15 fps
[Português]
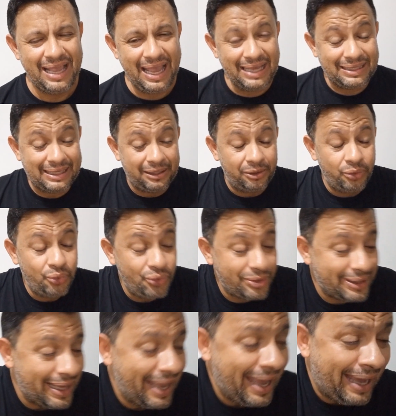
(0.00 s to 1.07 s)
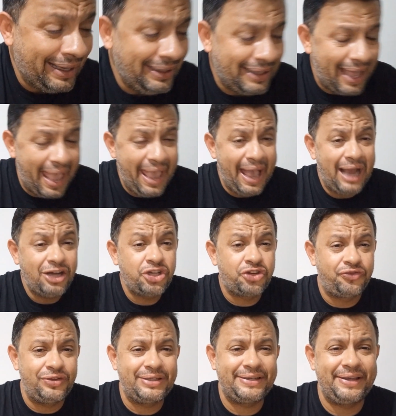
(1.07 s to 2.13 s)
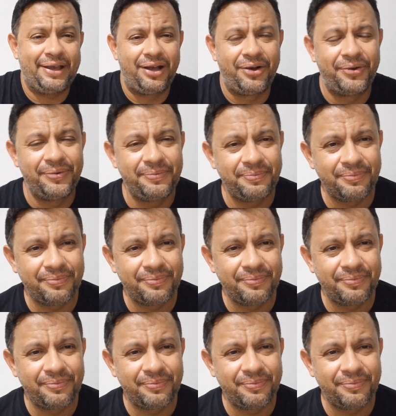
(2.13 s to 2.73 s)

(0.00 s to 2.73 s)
Essa luz ainda é artificial.